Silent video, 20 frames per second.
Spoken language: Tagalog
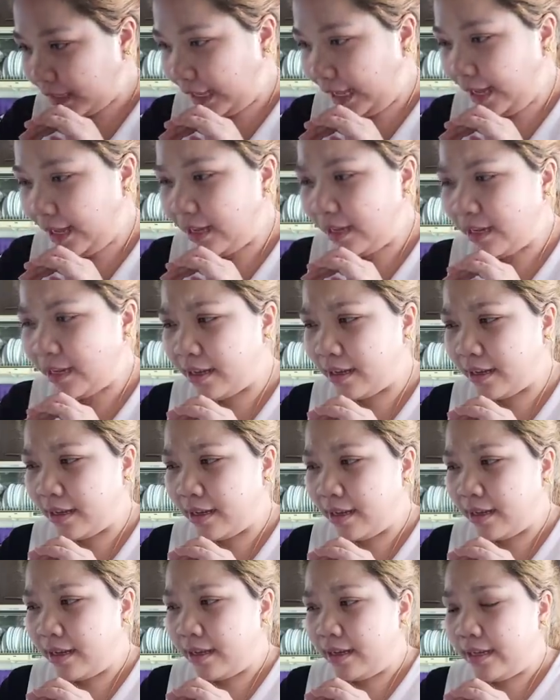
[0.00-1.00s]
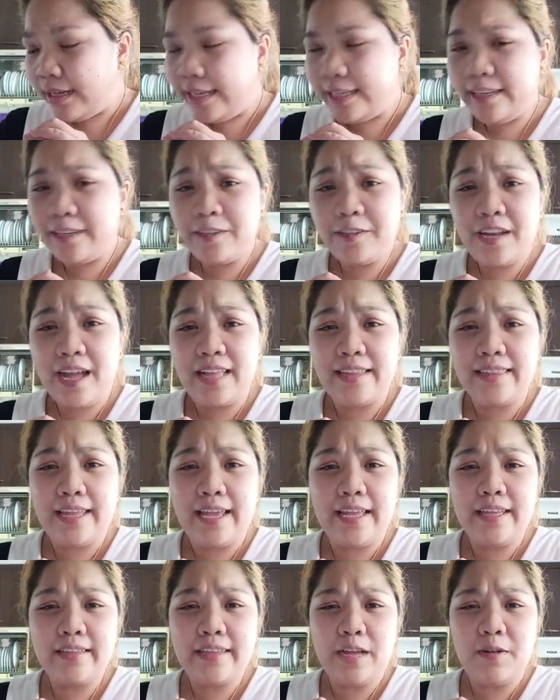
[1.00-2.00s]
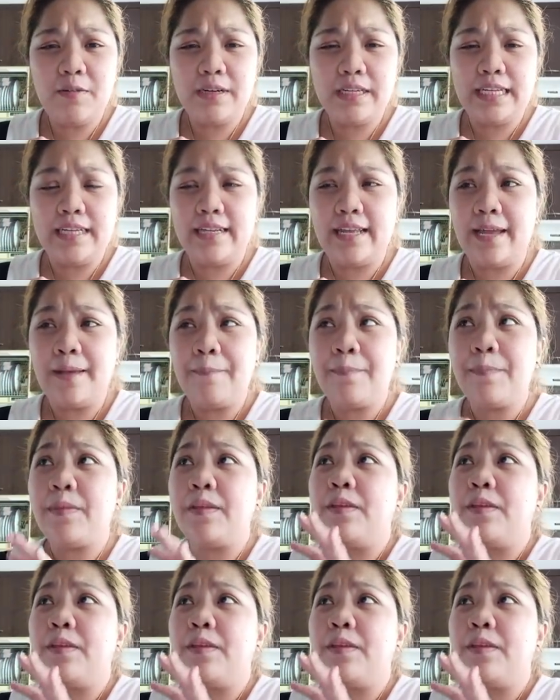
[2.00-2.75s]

uh, inano natin, tawag din eh,